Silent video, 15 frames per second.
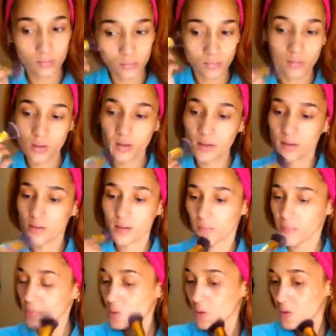Así que
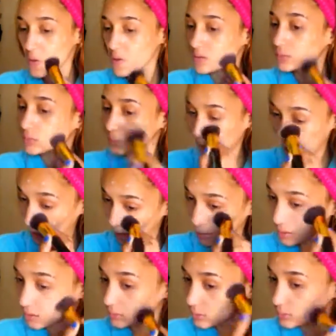con una
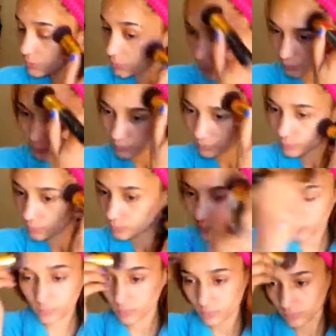brochita vamos a difuminar
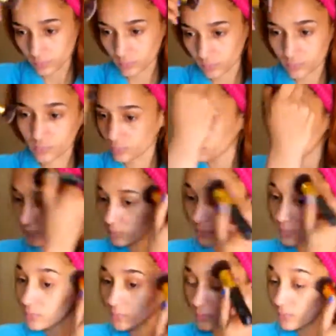toda la BB Cream que hemos
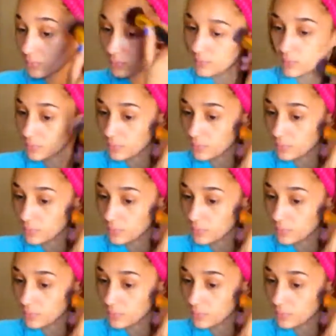colocado.